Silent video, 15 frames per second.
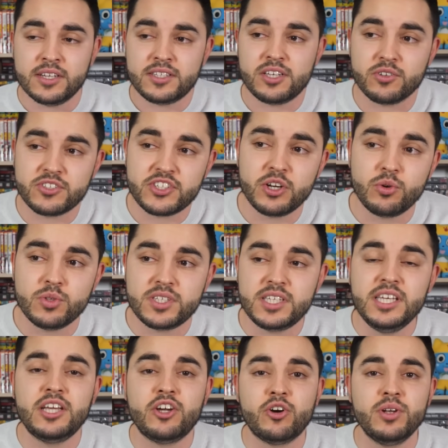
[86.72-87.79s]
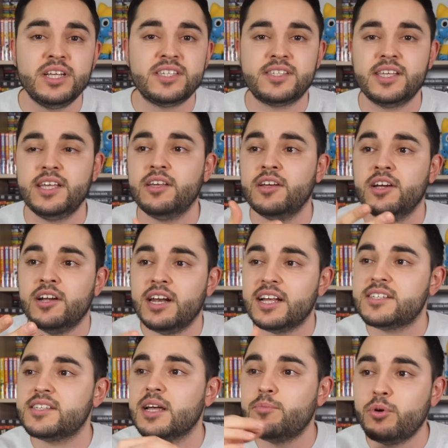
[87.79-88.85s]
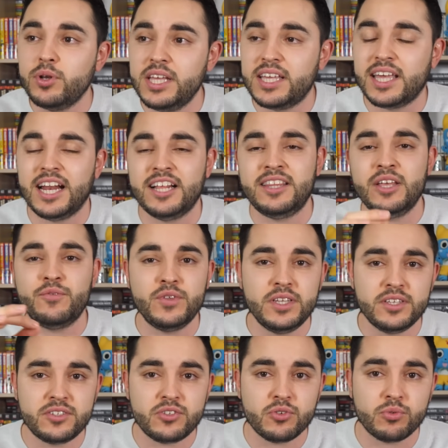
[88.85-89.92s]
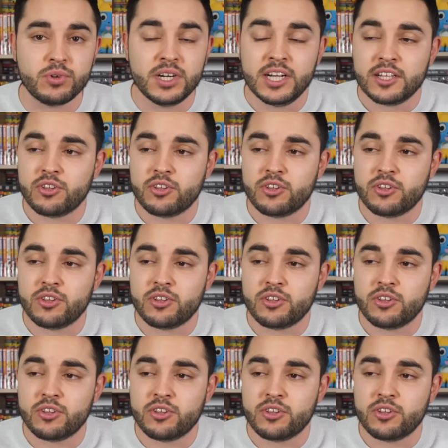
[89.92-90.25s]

Si Ancelotti connaissait la symbolique et la définition